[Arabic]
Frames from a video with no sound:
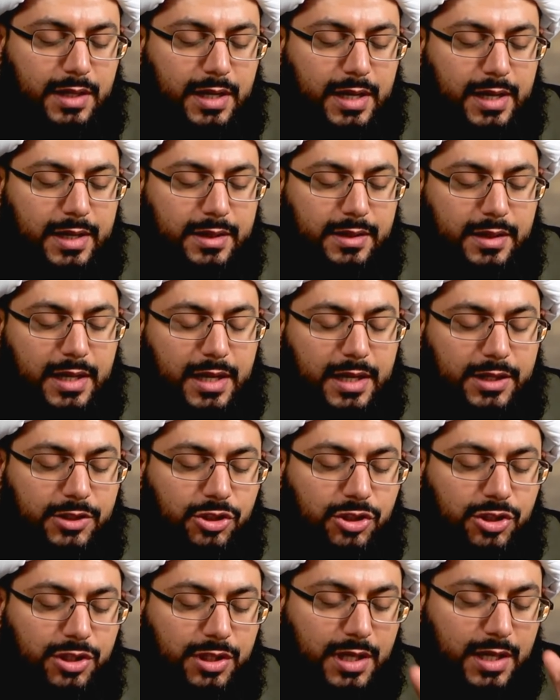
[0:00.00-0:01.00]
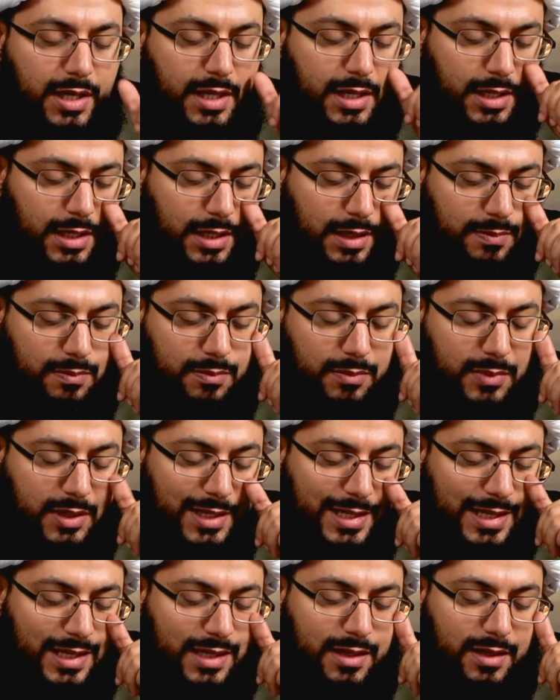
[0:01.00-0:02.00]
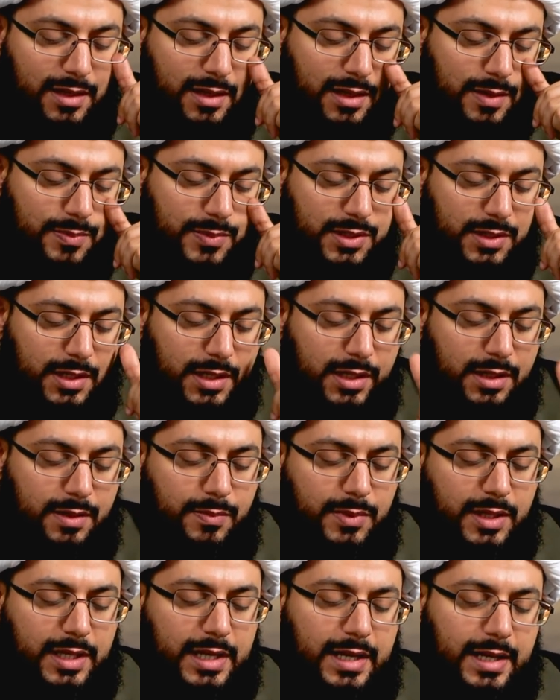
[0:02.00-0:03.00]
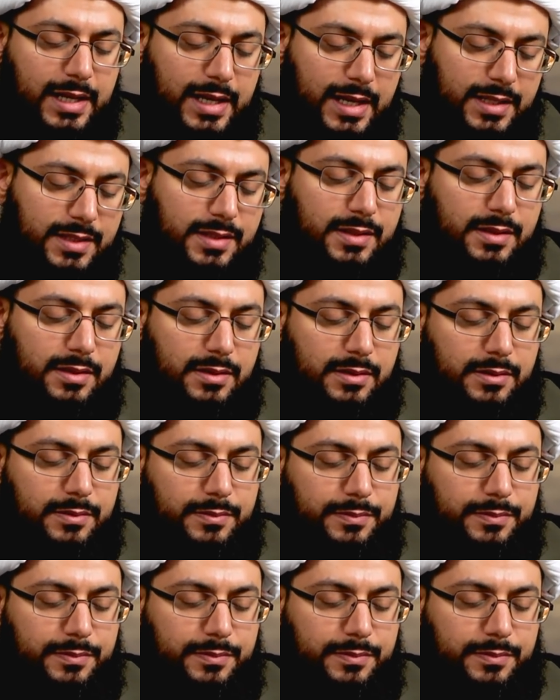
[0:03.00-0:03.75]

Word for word: عن أشياخ من النمر من الأزد